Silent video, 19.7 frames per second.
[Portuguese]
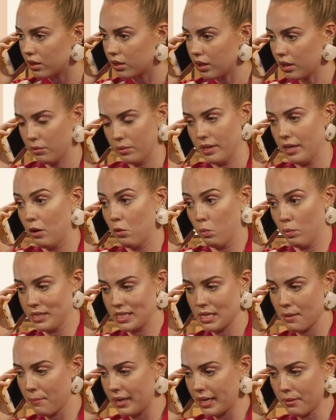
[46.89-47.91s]
Não, é uma
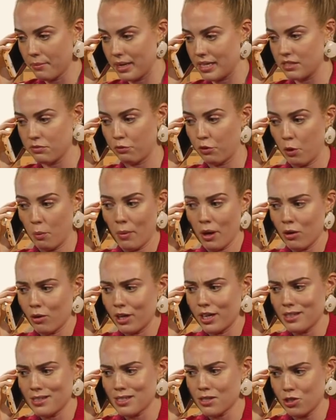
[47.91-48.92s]
semana, mas foi uma
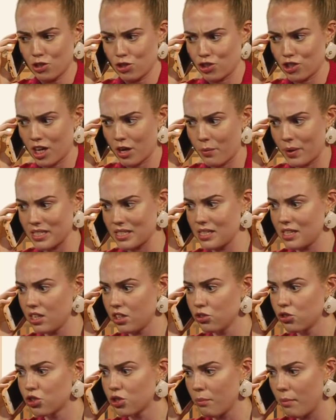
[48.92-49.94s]
conexão, a gente já é quase
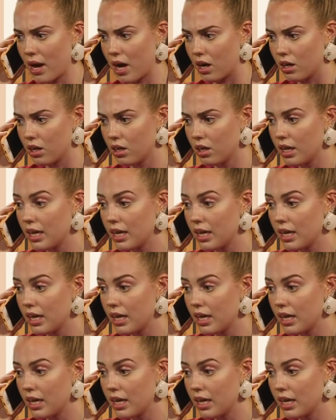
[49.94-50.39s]
íntima.